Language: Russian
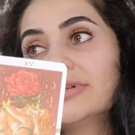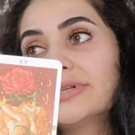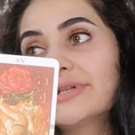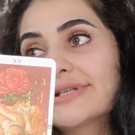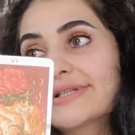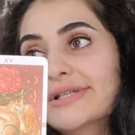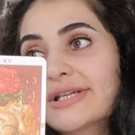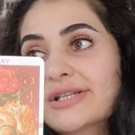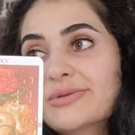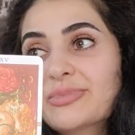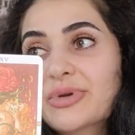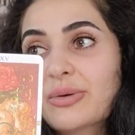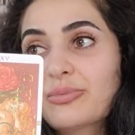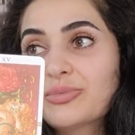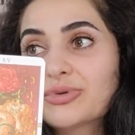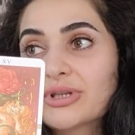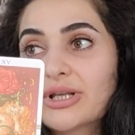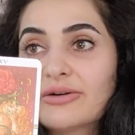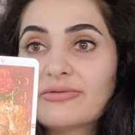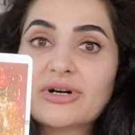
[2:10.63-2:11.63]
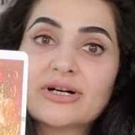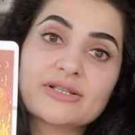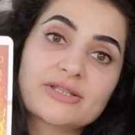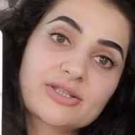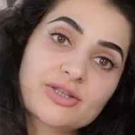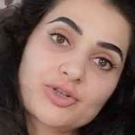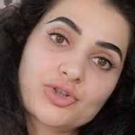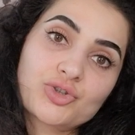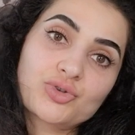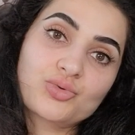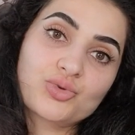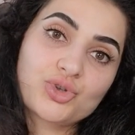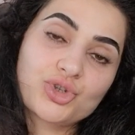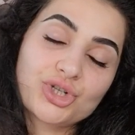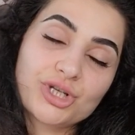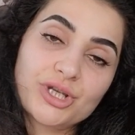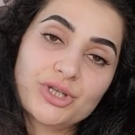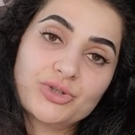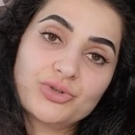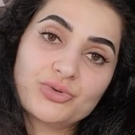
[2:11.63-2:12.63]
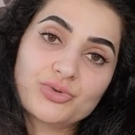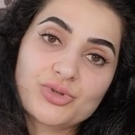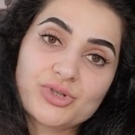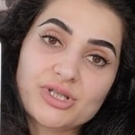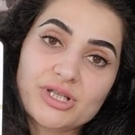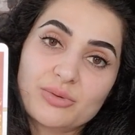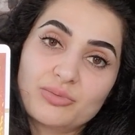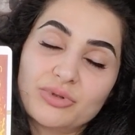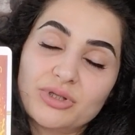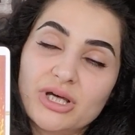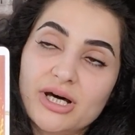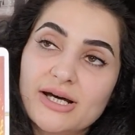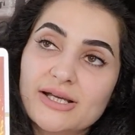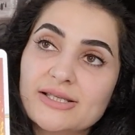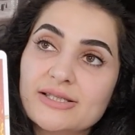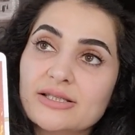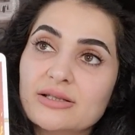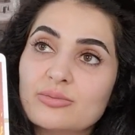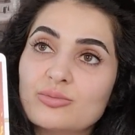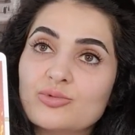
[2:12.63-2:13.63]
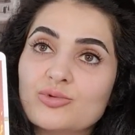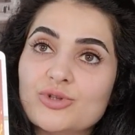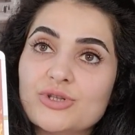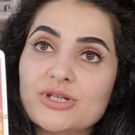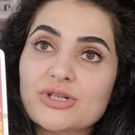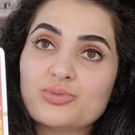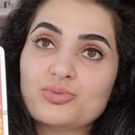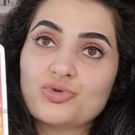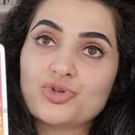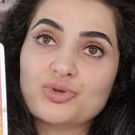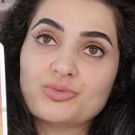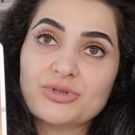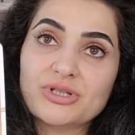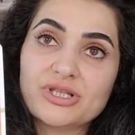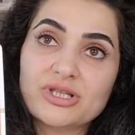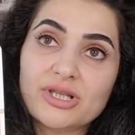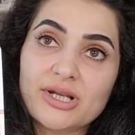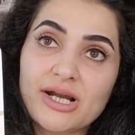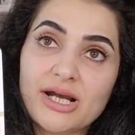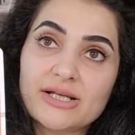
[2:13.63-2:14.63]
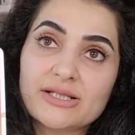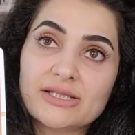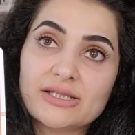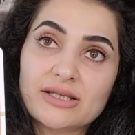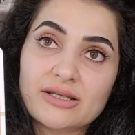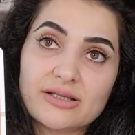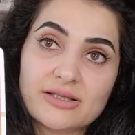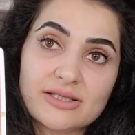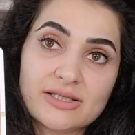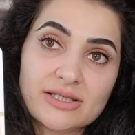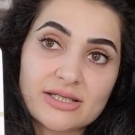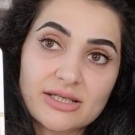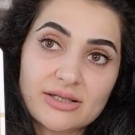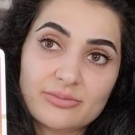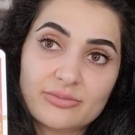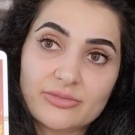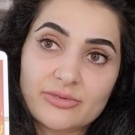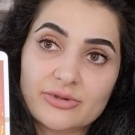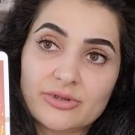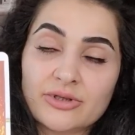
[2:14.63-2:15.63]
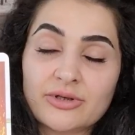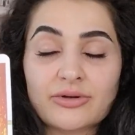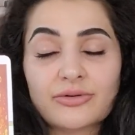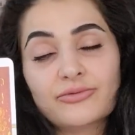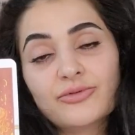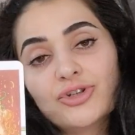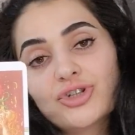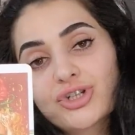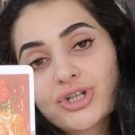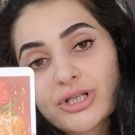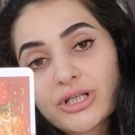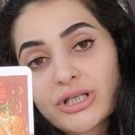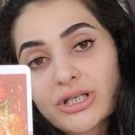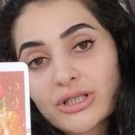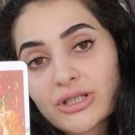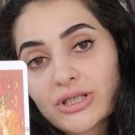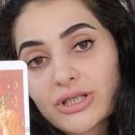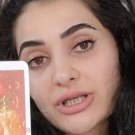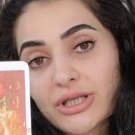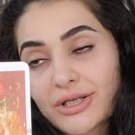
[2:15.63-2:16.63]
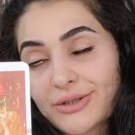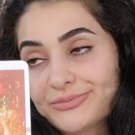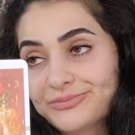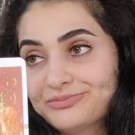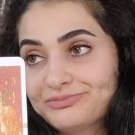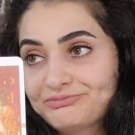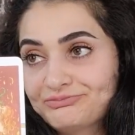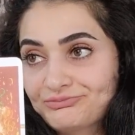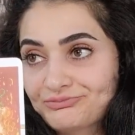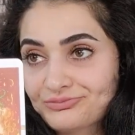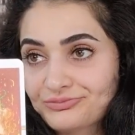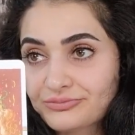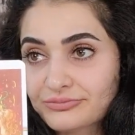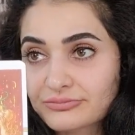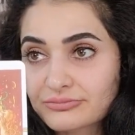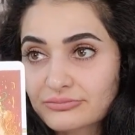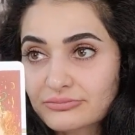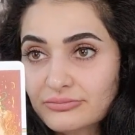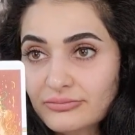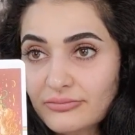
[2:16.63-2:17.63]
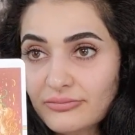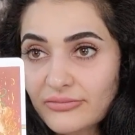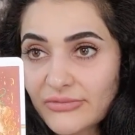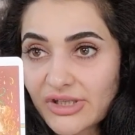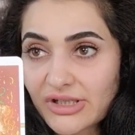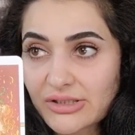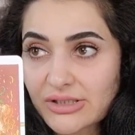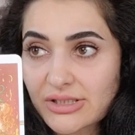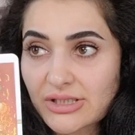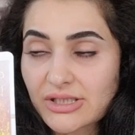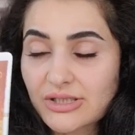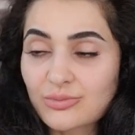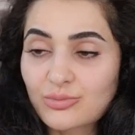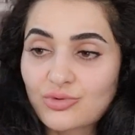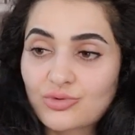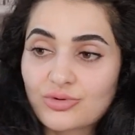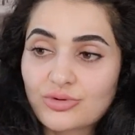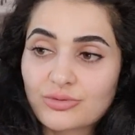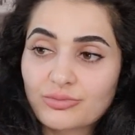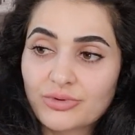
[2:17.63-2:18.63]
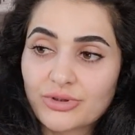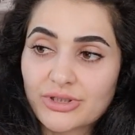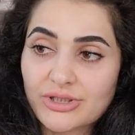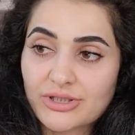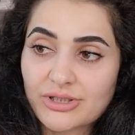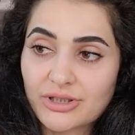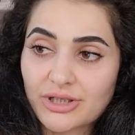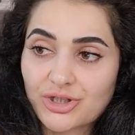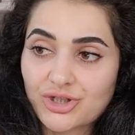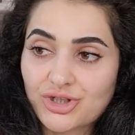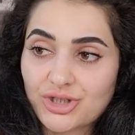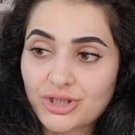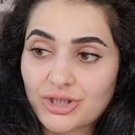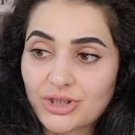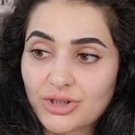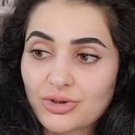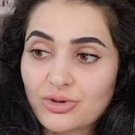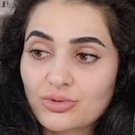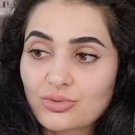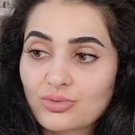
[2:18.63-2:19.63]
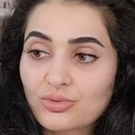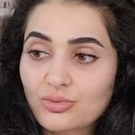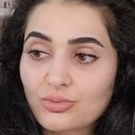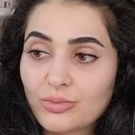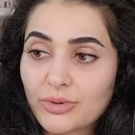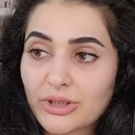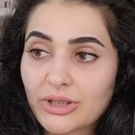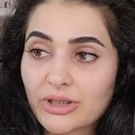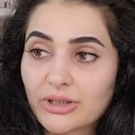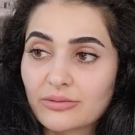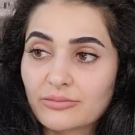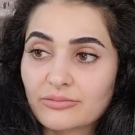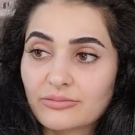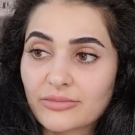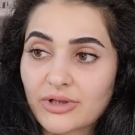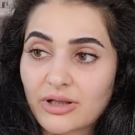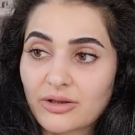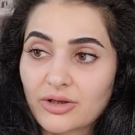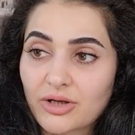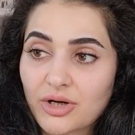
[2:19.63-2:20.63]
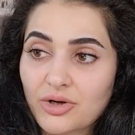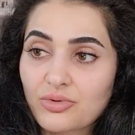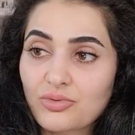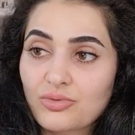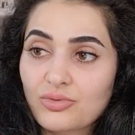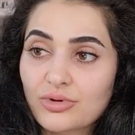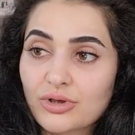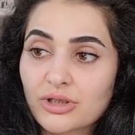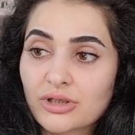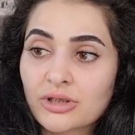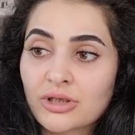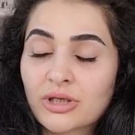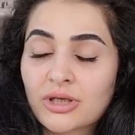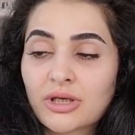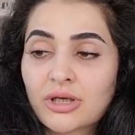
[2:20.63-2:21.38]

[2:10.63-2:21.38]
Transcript: Здесь прям подаваться искушению, соблазному. Здесь может быть страсть, интим, э, вечеринки. Здесь могут быть ночные клубы, алкоголь.